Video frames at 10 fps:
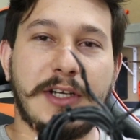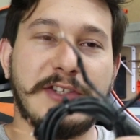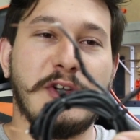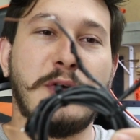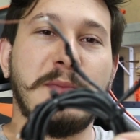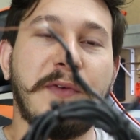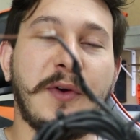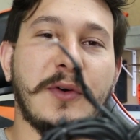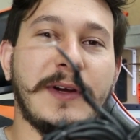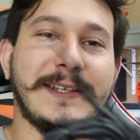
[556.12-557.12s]
Olha só como
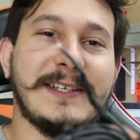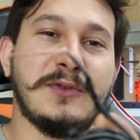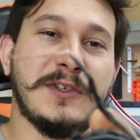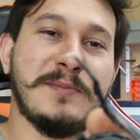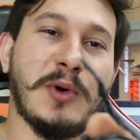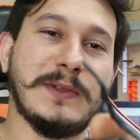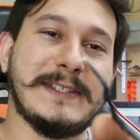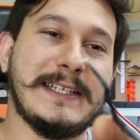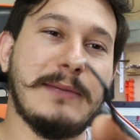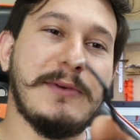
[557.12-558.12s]
ficou. Essas duas
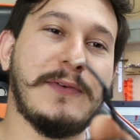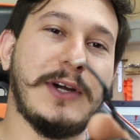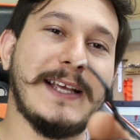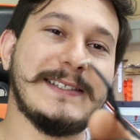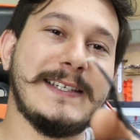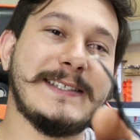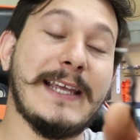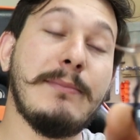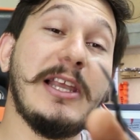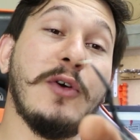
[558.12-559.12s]
pontas aqui me fornecem
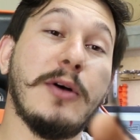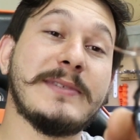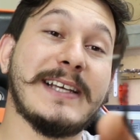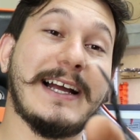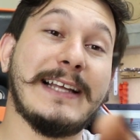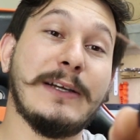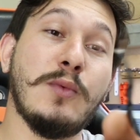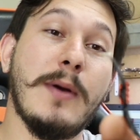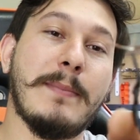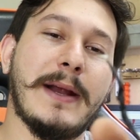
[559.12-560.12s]
100 mA a cada
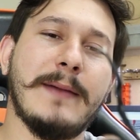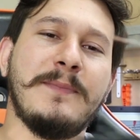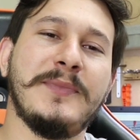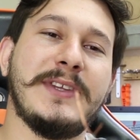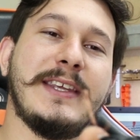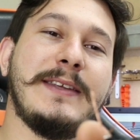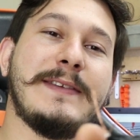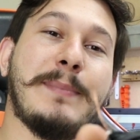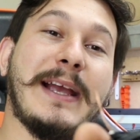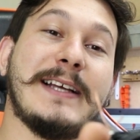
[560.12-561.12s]
1 ampere e
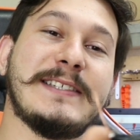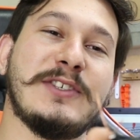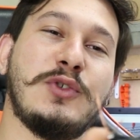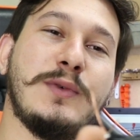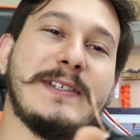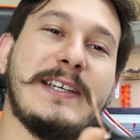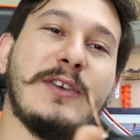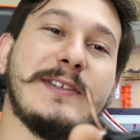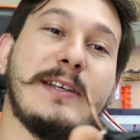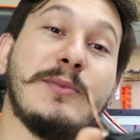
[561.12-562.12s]
se pegar essas duas aqui,
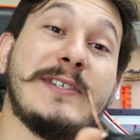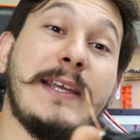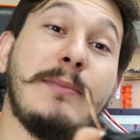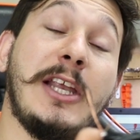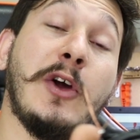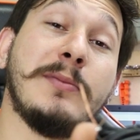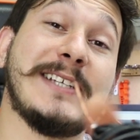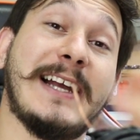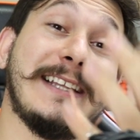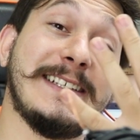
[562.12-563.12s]
nós temos 100
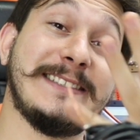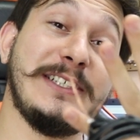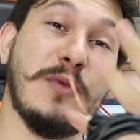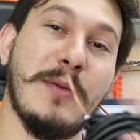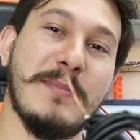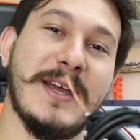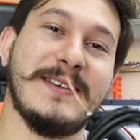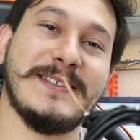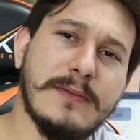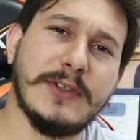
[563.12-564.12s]
miliohms a cada 5
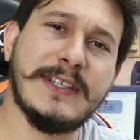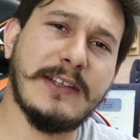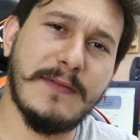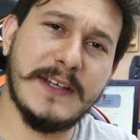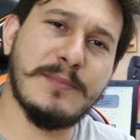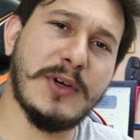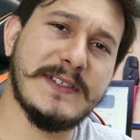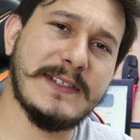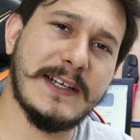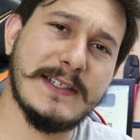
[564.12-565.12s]
amperes. Você talvez
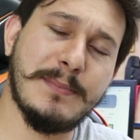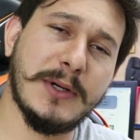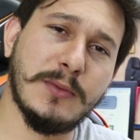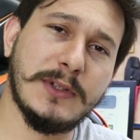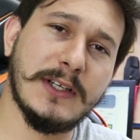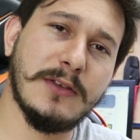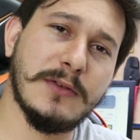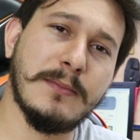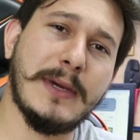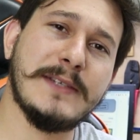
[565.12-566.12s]
possa estar se
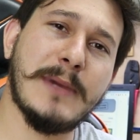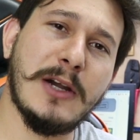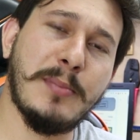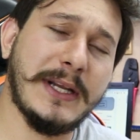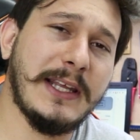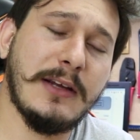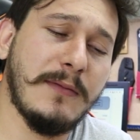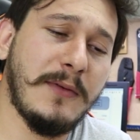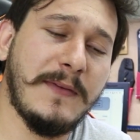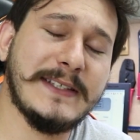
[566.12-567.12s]
perguntando, mas Marno, para que, que
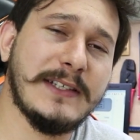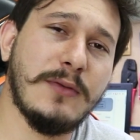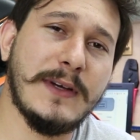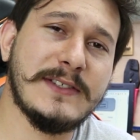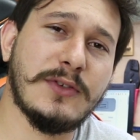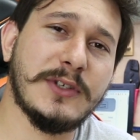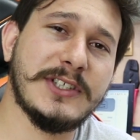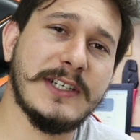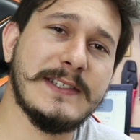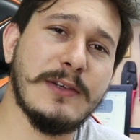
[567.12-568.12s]
eu vou fazer um resistor
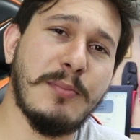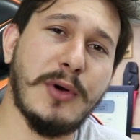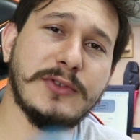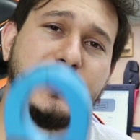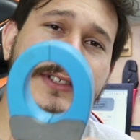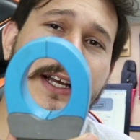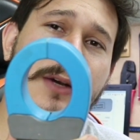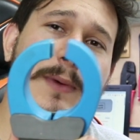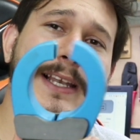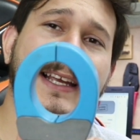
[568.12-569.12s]
shunt se eu posso
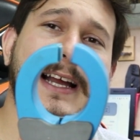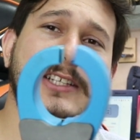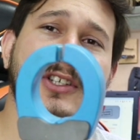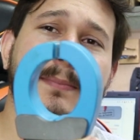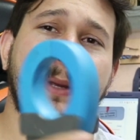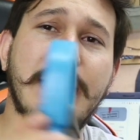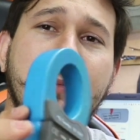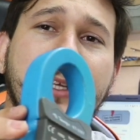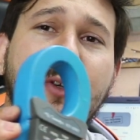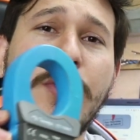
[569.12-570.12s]
usar um alicate
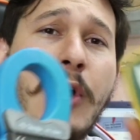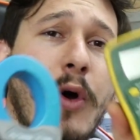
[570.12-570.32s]
amperímetro